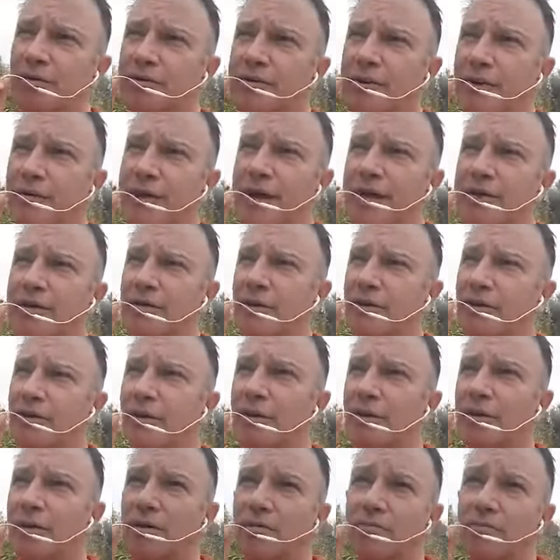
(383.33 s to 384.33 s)
ça va être
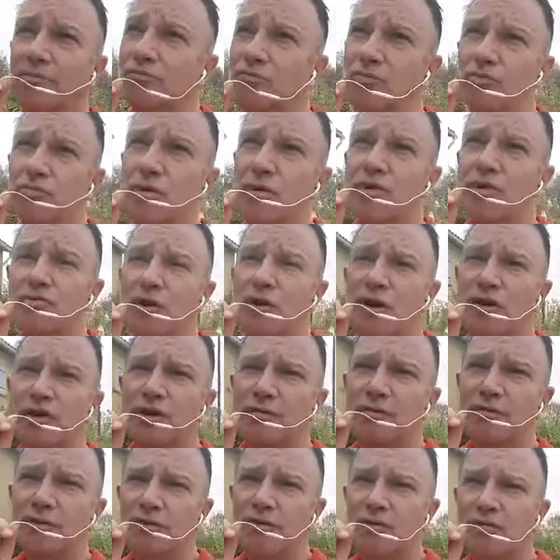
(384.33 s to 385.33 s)
une maison
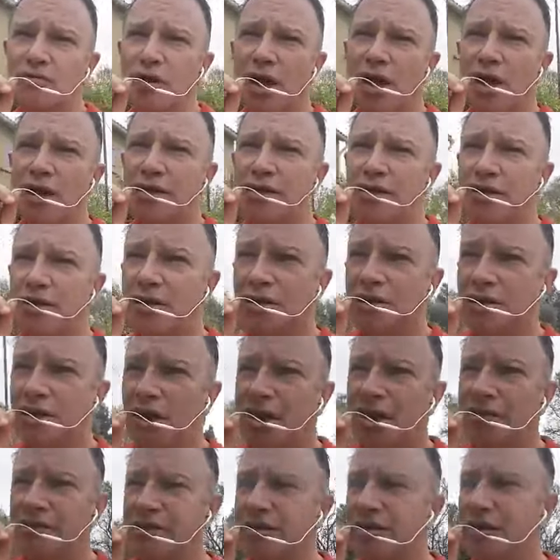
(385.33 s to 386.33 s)
individuelle qui, qui,
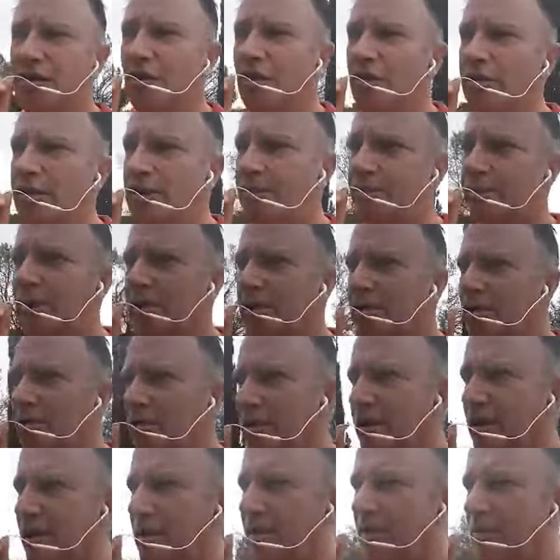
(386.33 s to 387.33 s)
est assez grande a
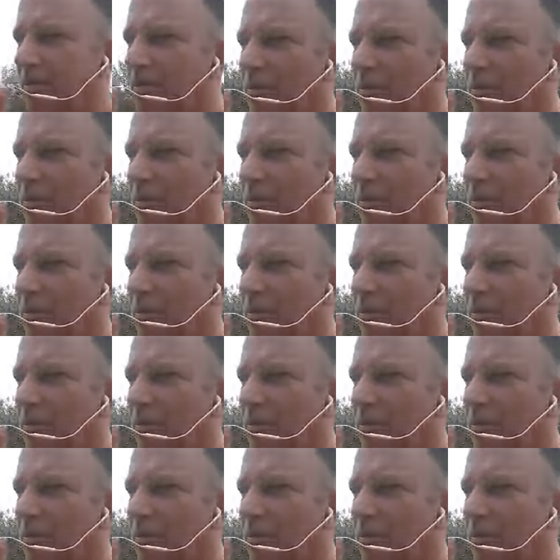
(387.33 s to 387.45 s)
priori.